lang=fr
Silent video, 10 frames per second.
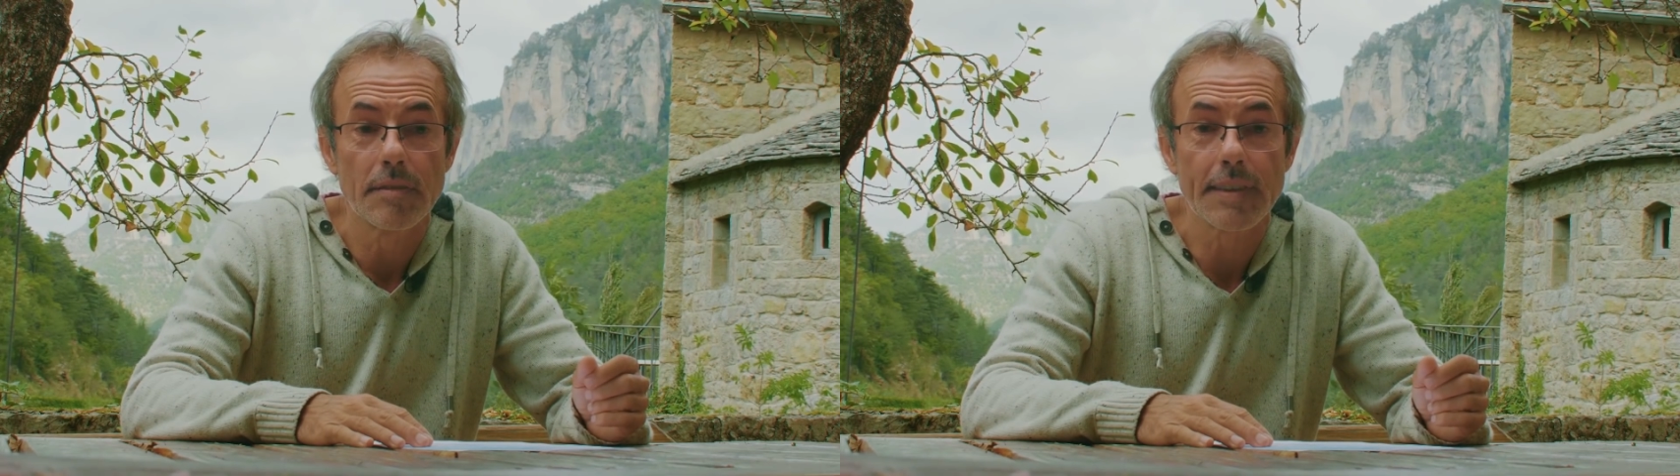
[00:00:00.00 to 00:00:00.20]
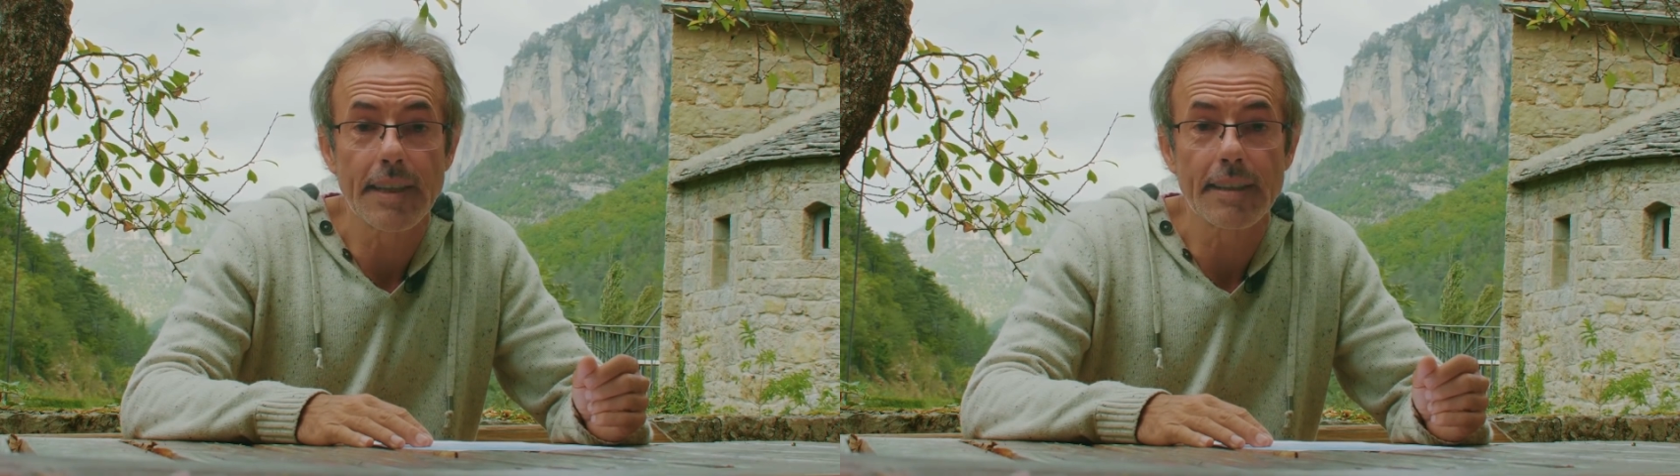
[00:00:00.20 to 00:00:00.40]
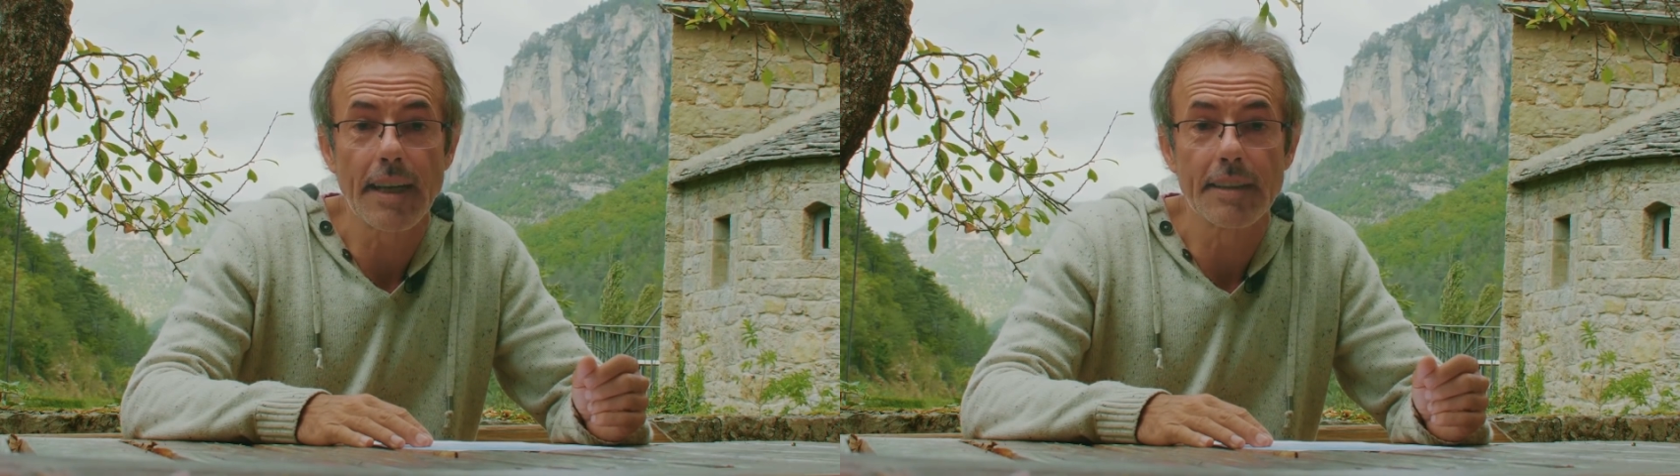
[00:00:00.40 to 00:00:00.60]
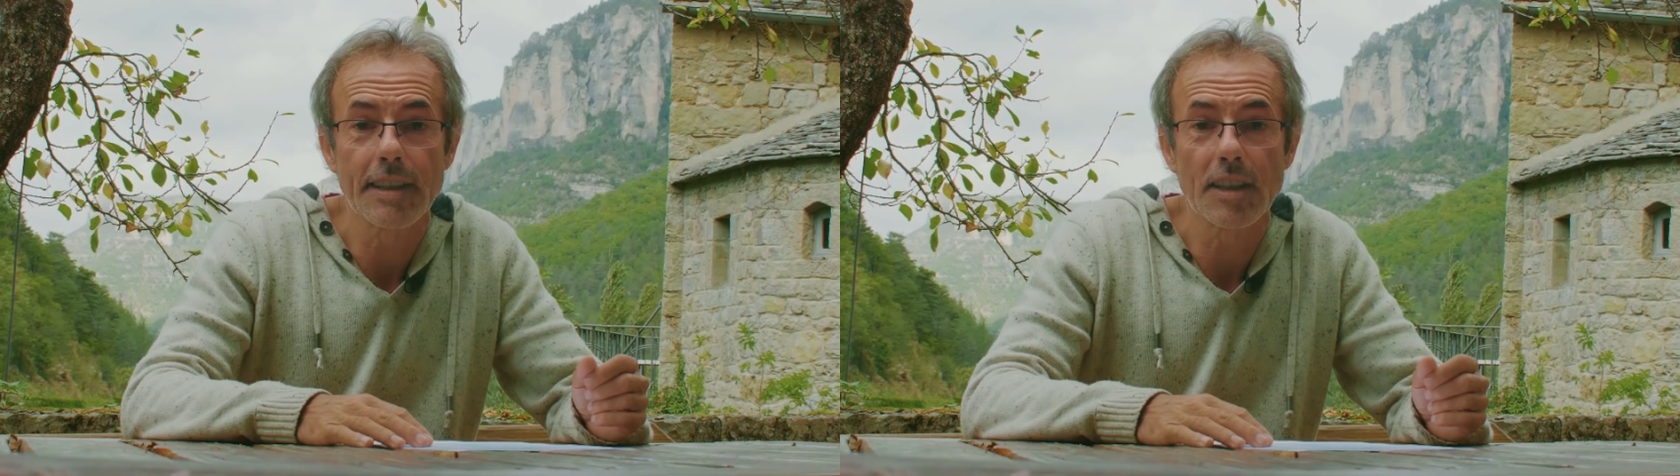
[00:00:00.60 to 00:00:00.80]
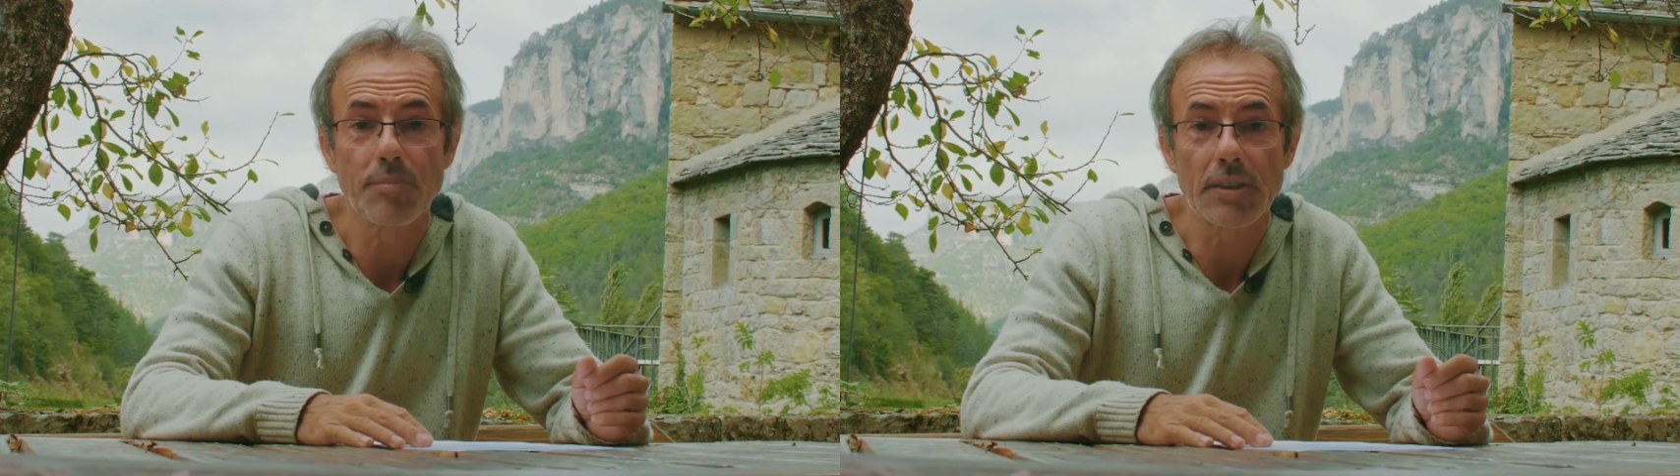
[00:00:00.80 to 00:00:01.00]

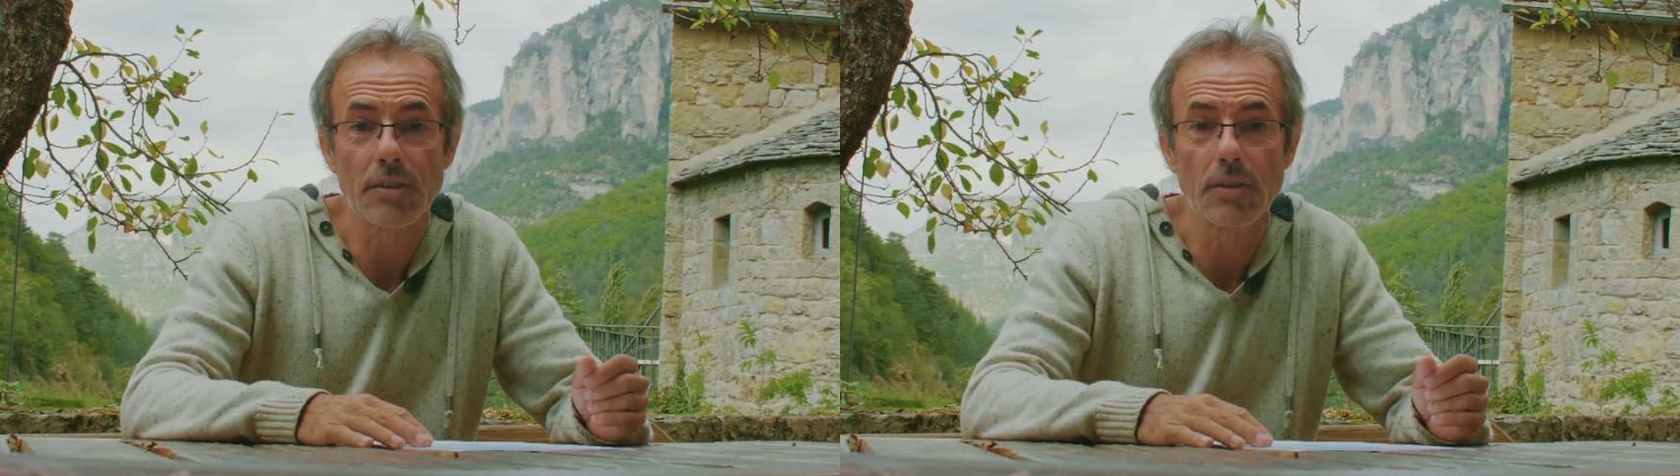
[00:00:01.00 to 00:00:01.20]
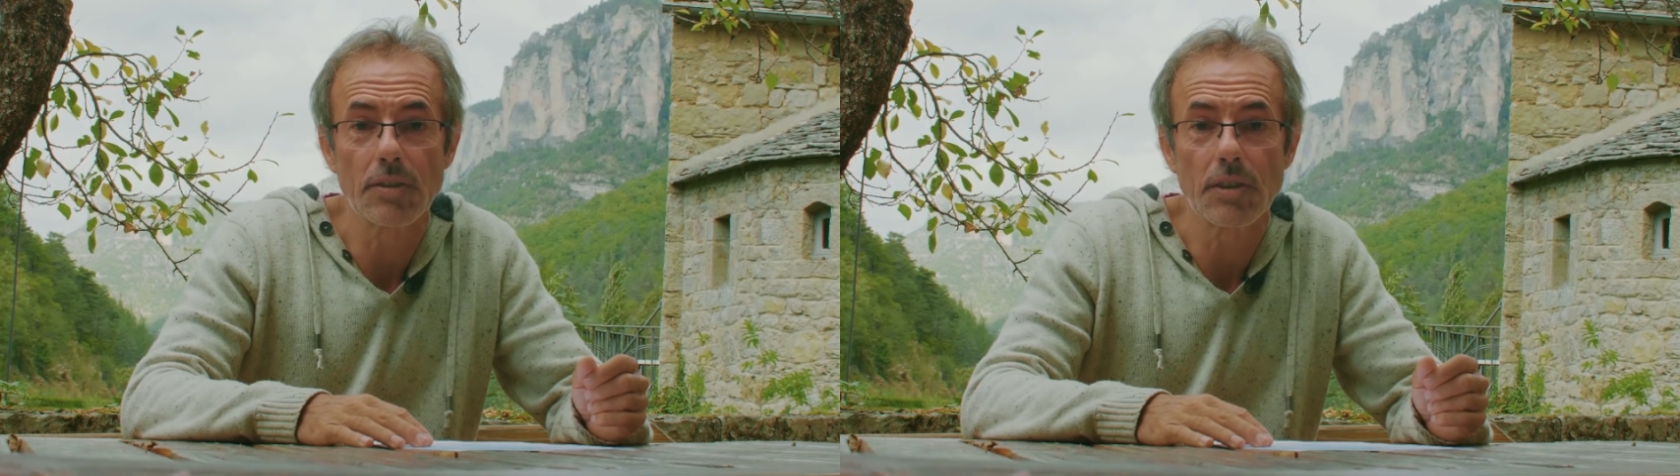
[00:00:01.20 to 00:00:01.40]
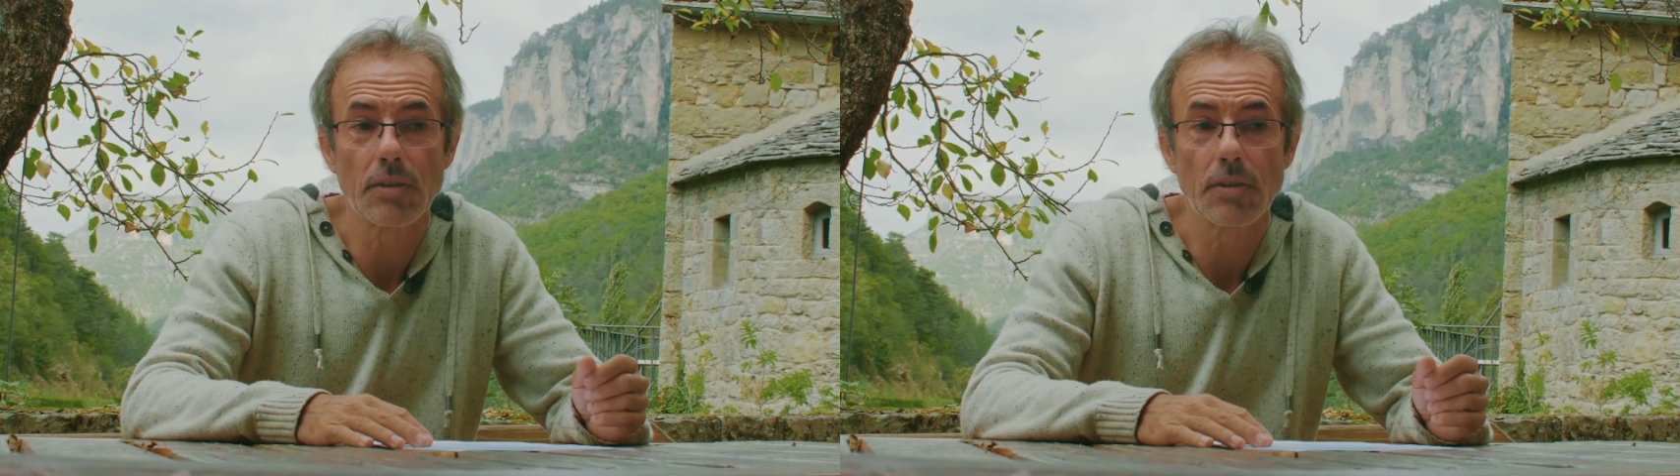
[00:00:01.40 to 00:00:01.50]
144 personnes